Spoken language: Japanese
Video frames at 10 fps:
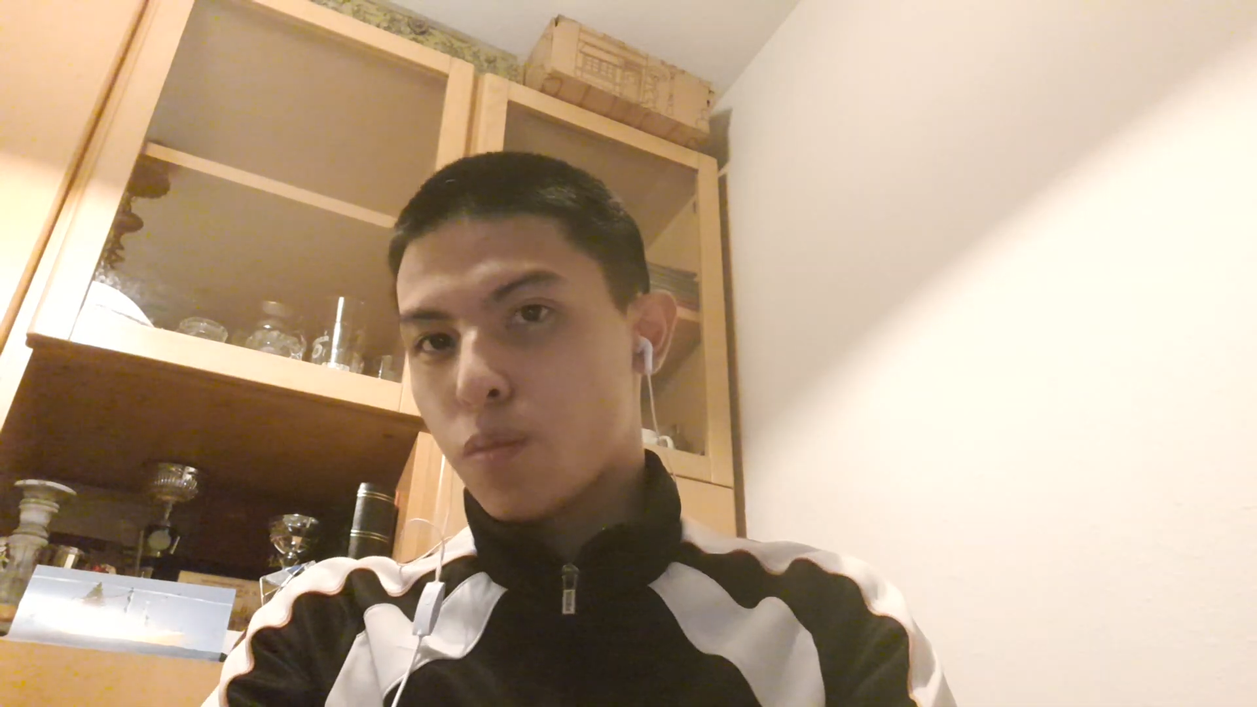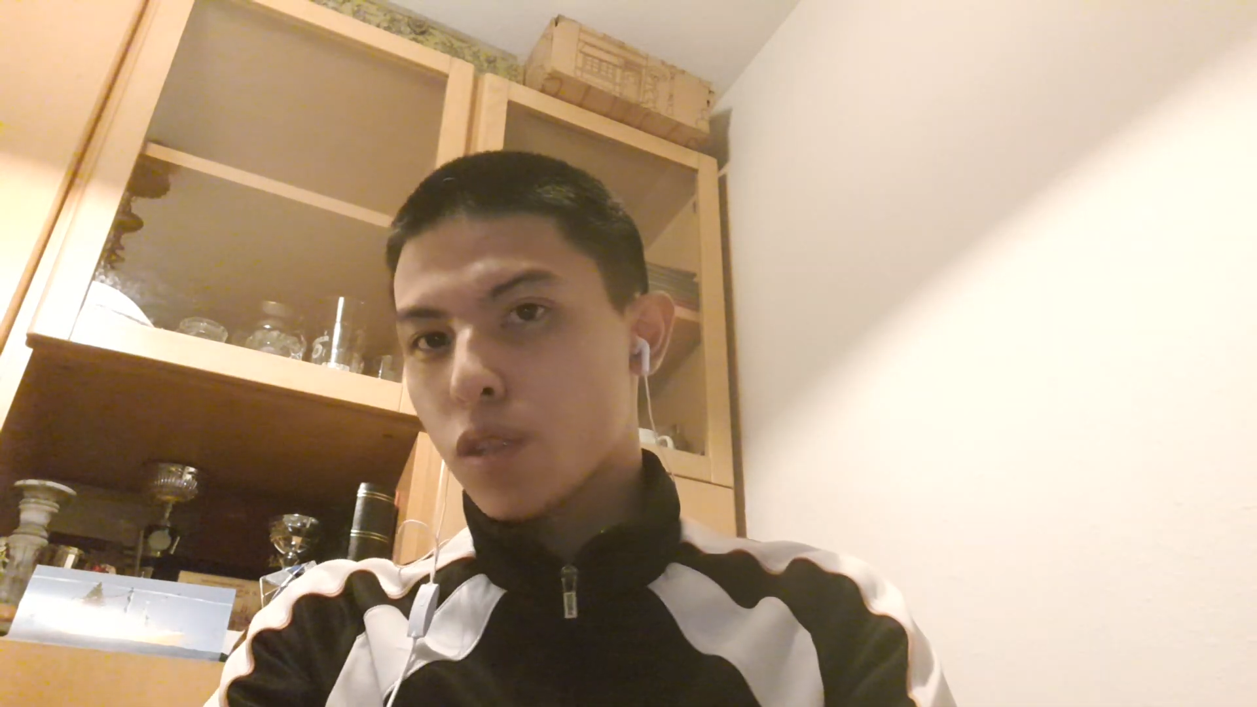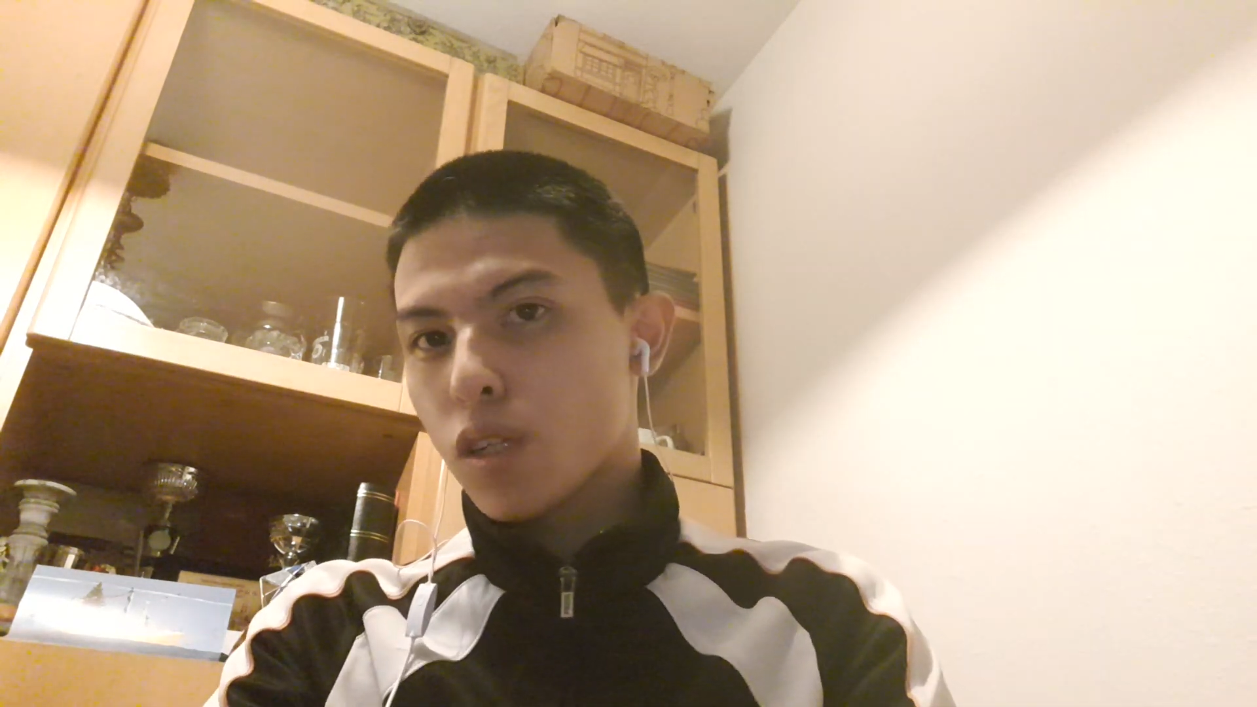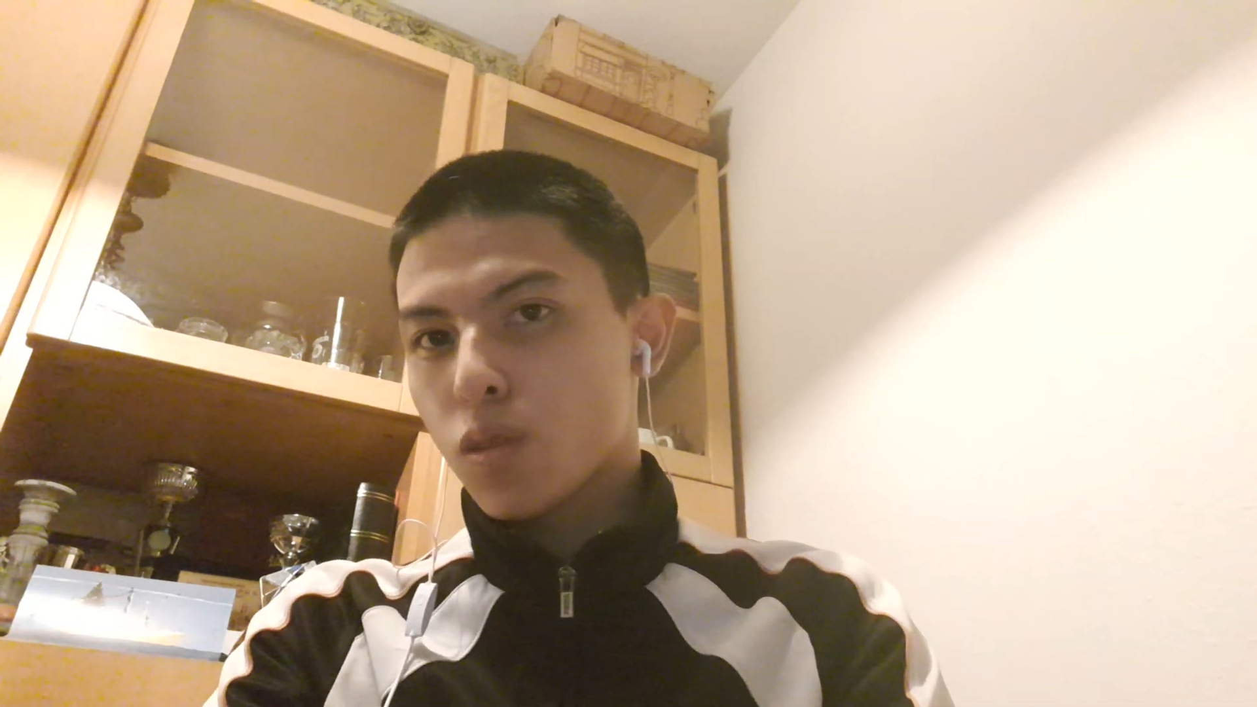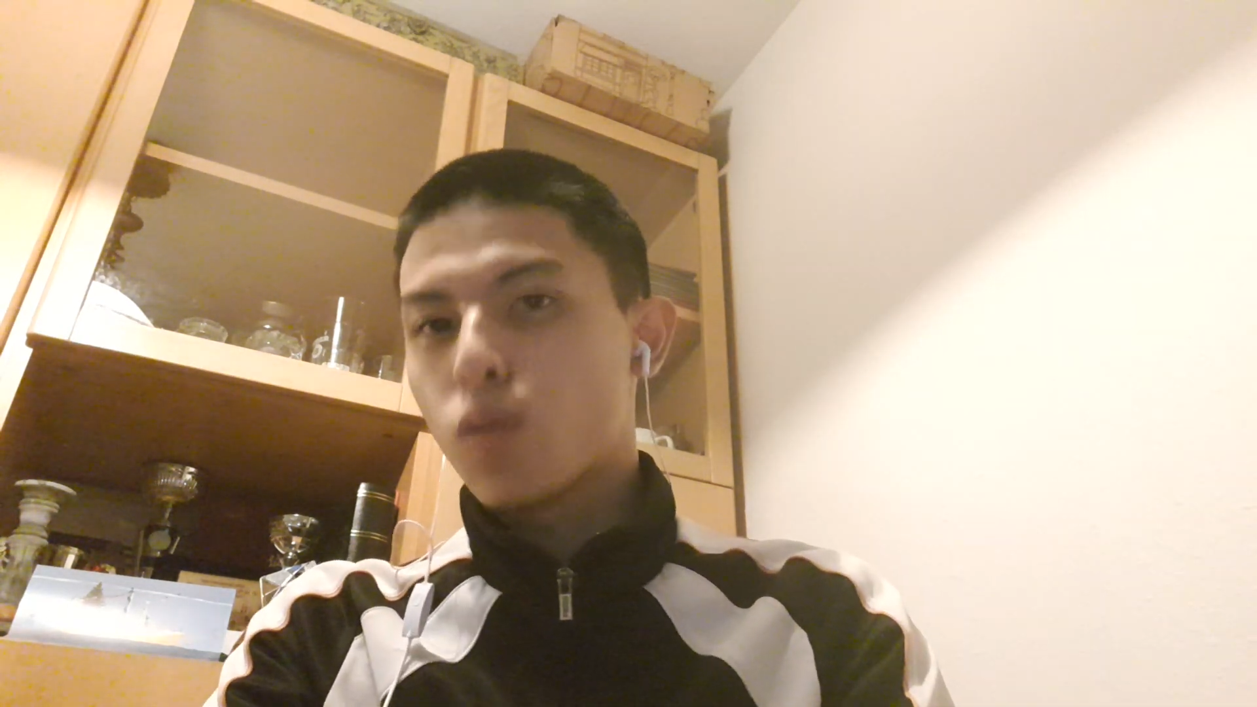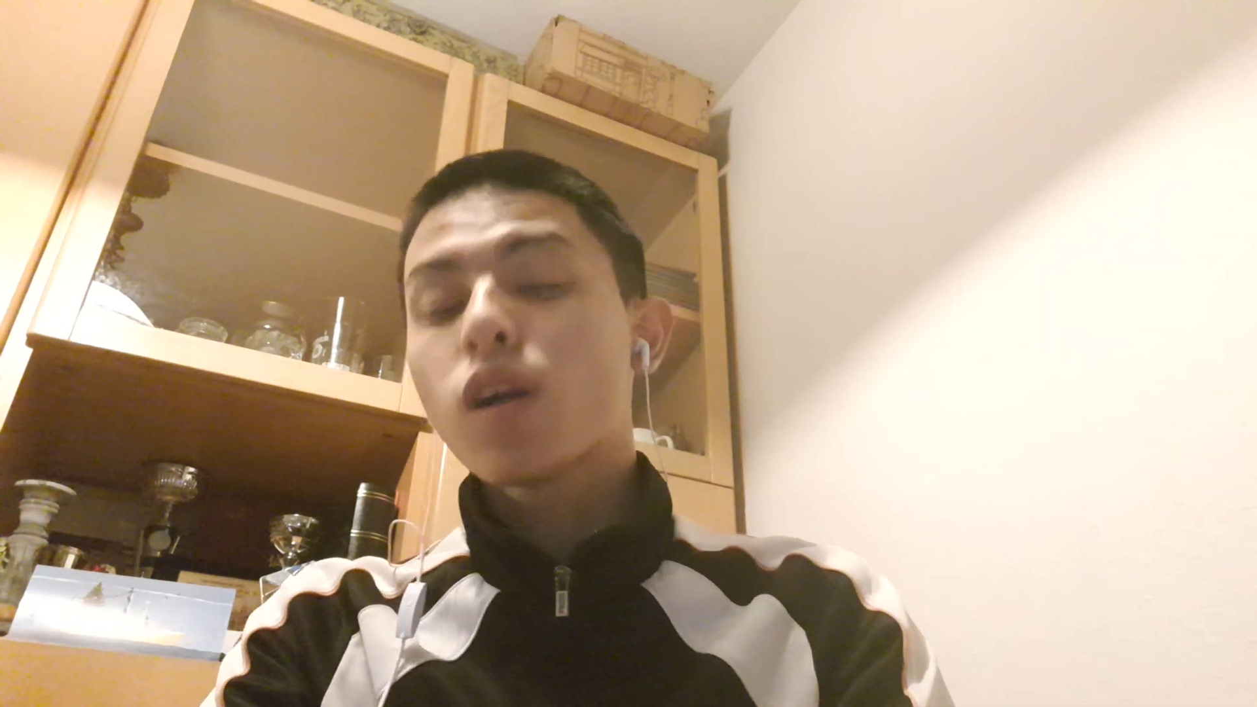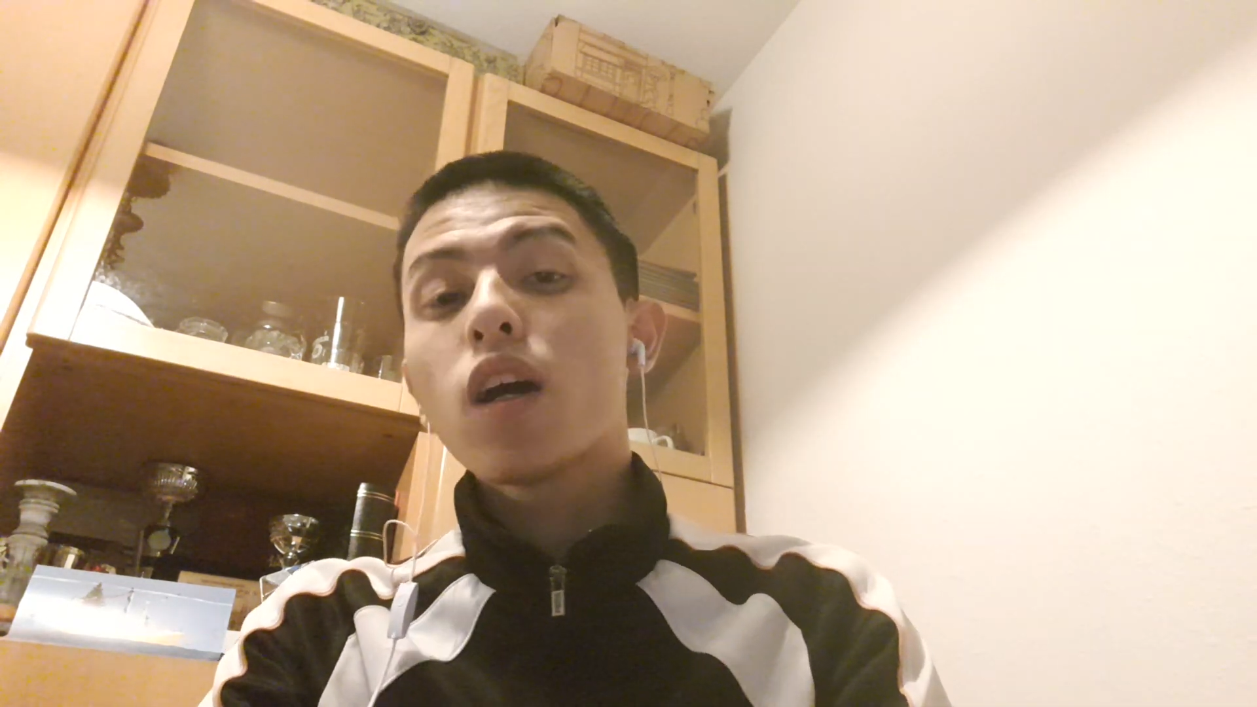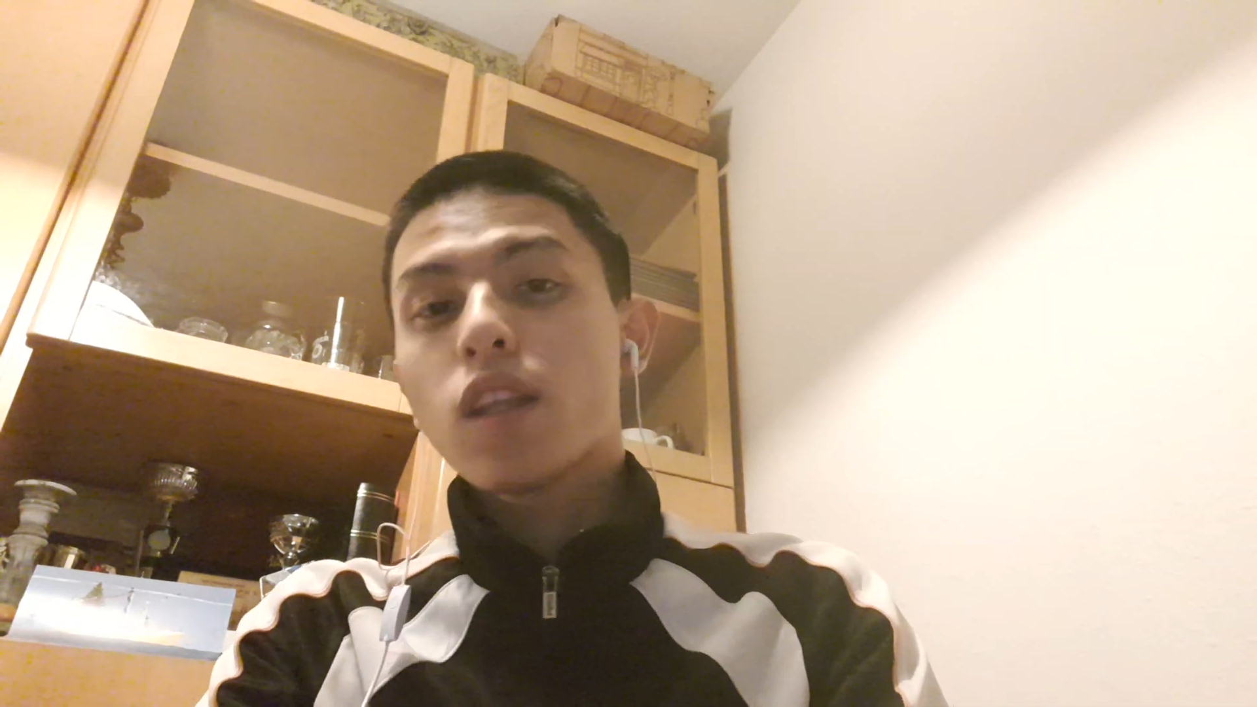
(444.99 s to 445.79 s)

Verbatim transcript: もしかしたら4回